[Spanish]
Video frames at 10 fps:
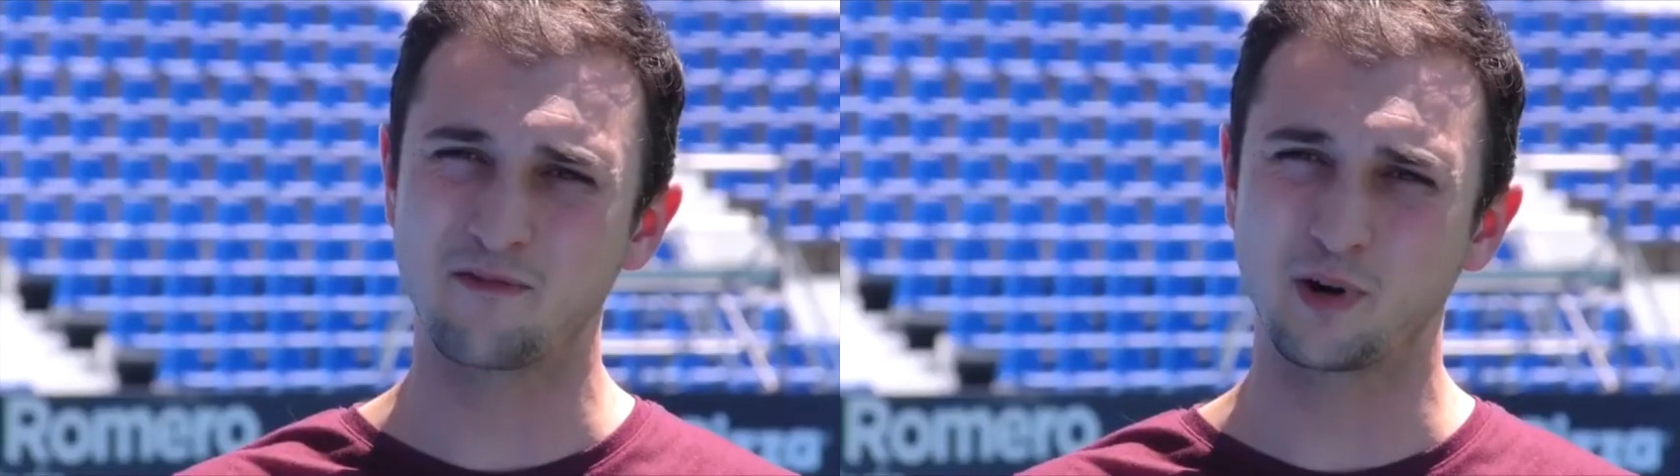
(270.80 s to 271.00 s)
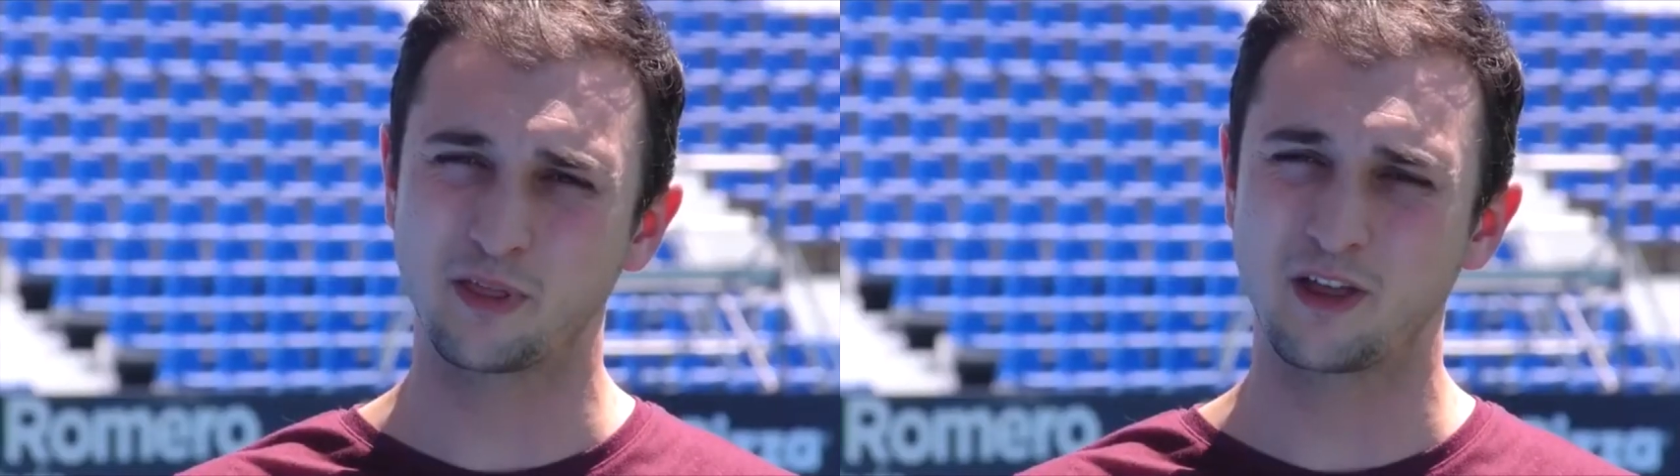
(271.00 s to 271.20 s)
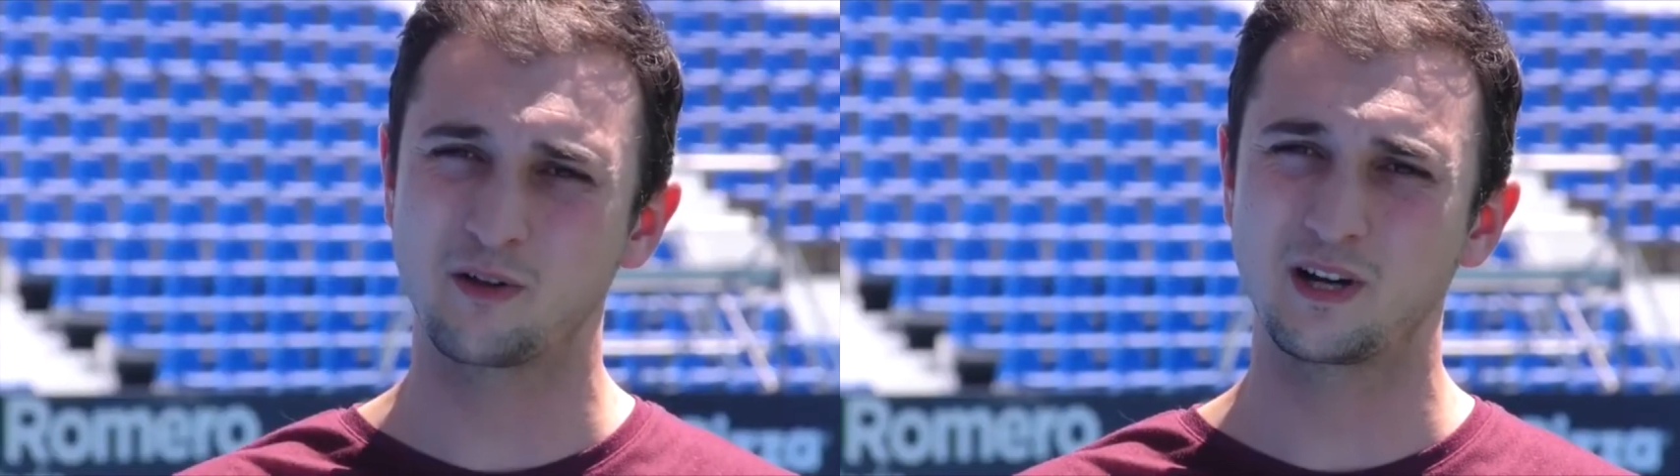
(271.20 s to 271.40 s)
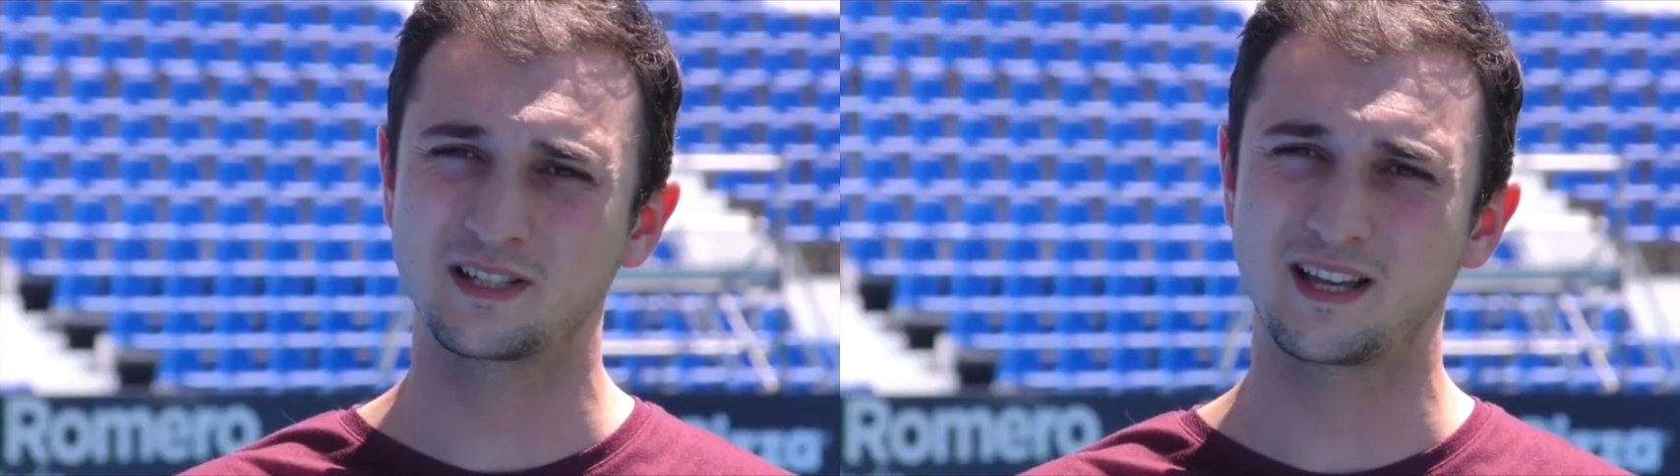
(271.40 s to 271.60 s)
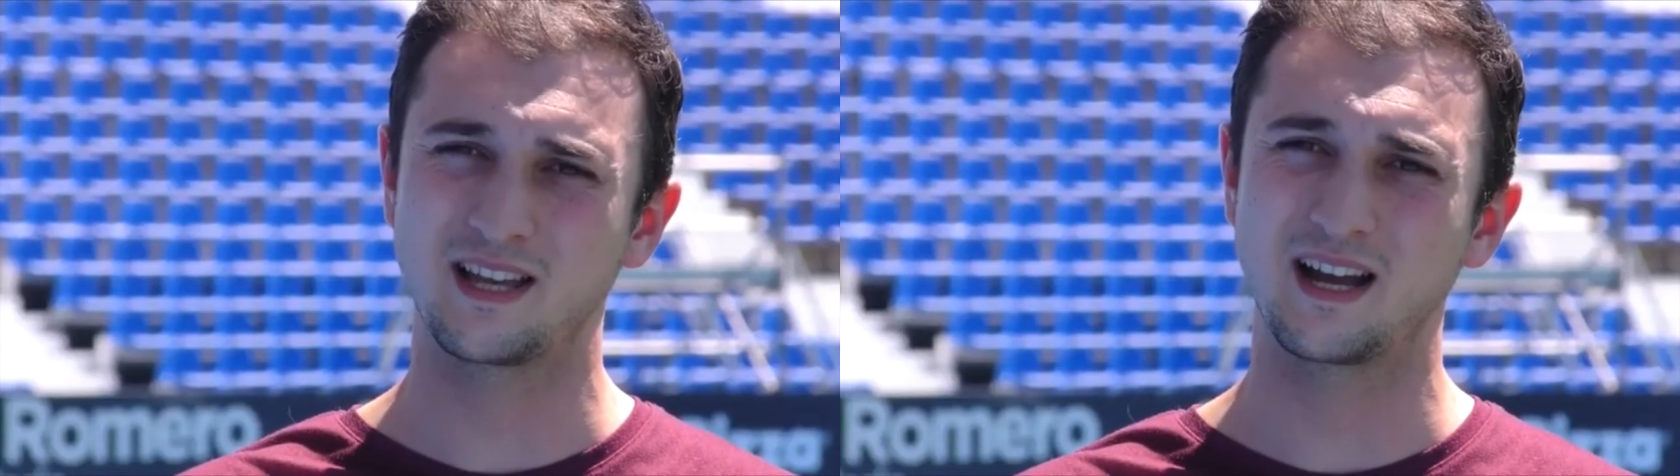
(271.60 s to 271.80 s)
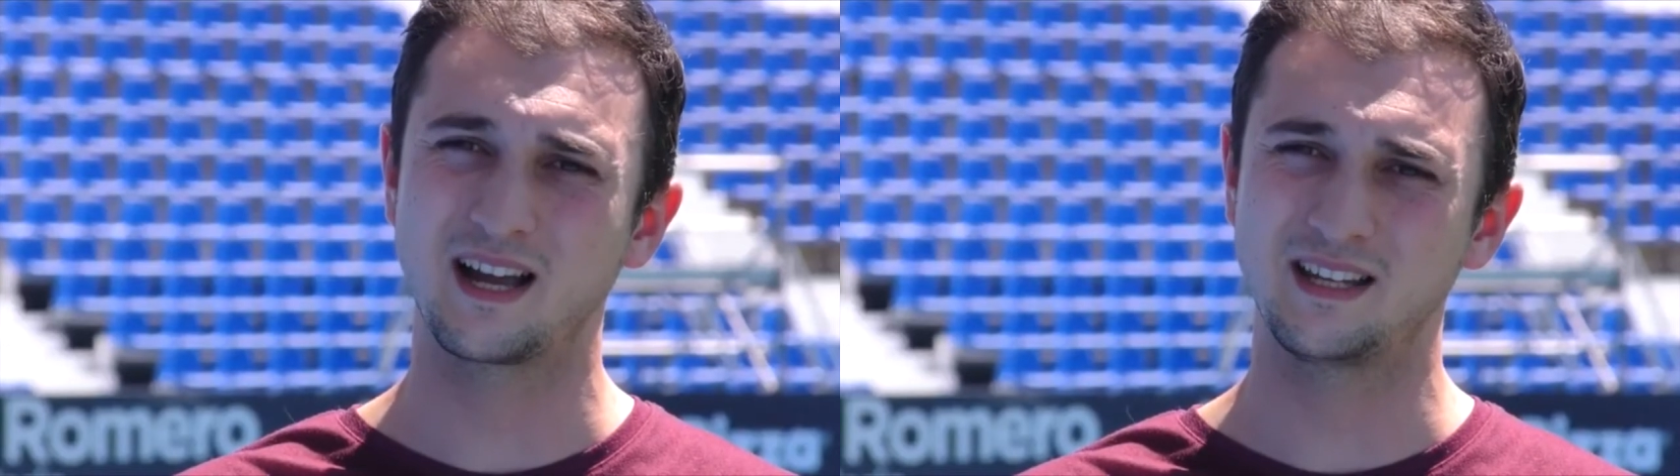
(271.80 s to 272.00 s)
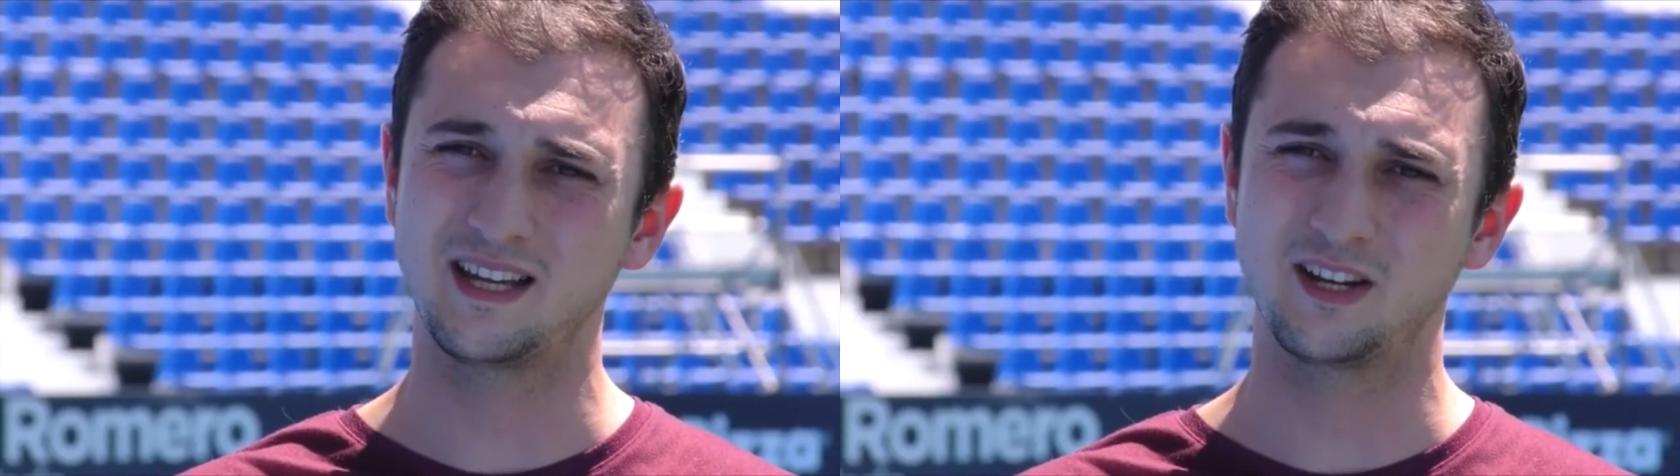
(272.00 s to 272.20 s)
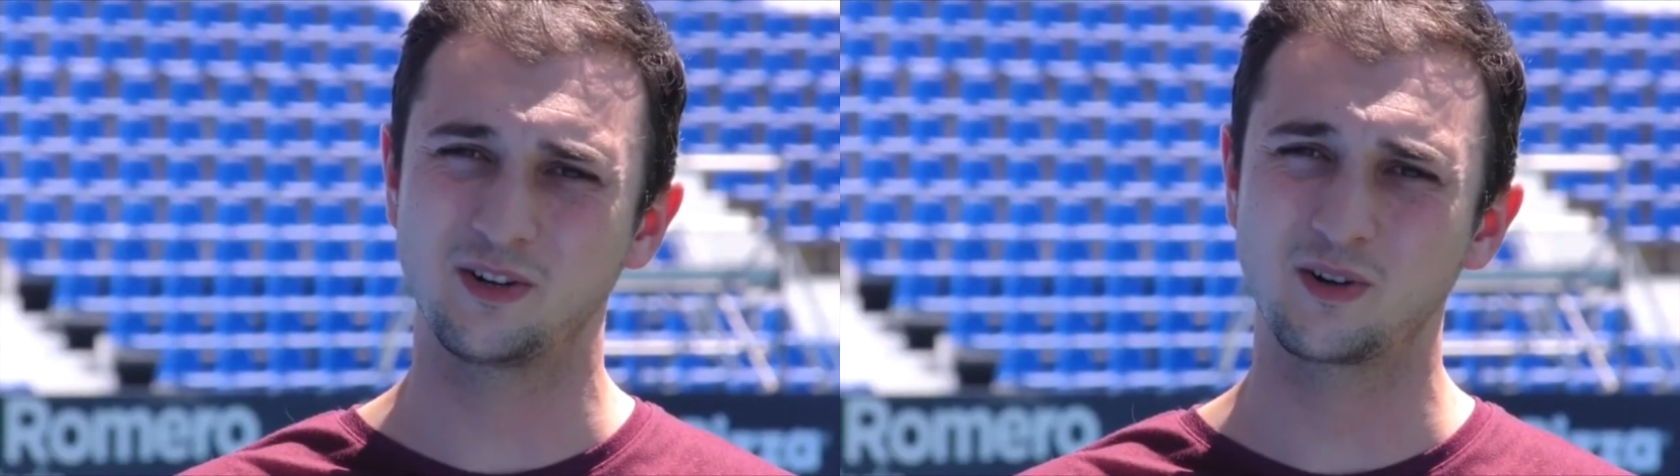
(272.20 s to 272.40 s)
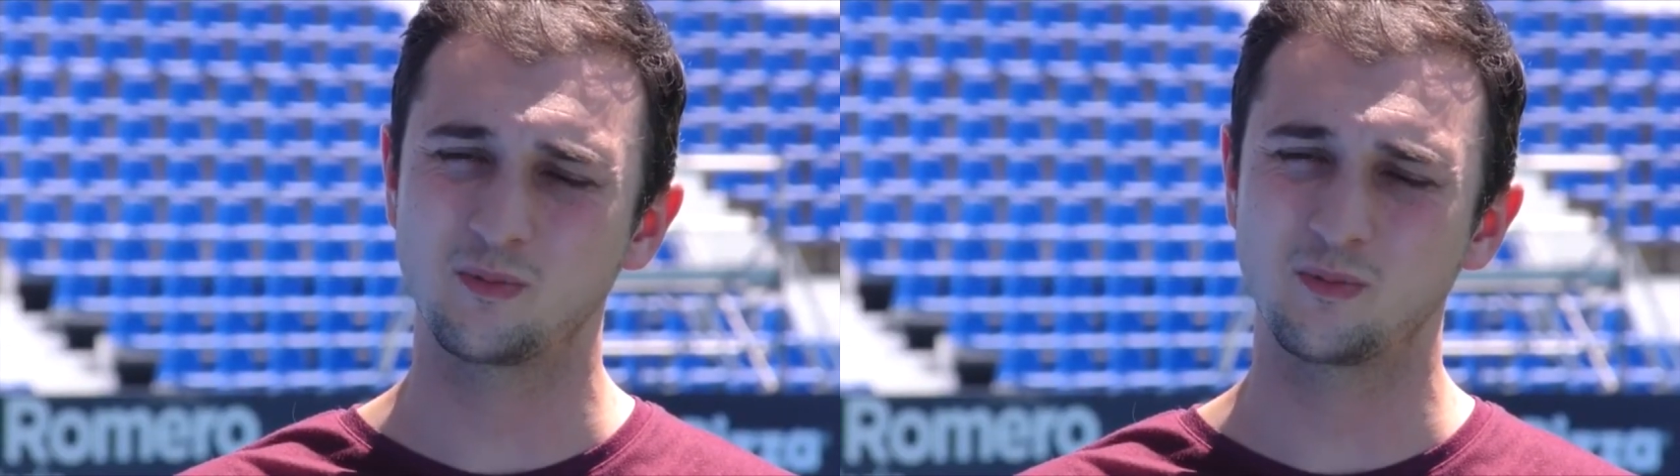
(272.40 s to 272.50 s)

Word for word: se ha forzado hasta llegar allí, ¿no?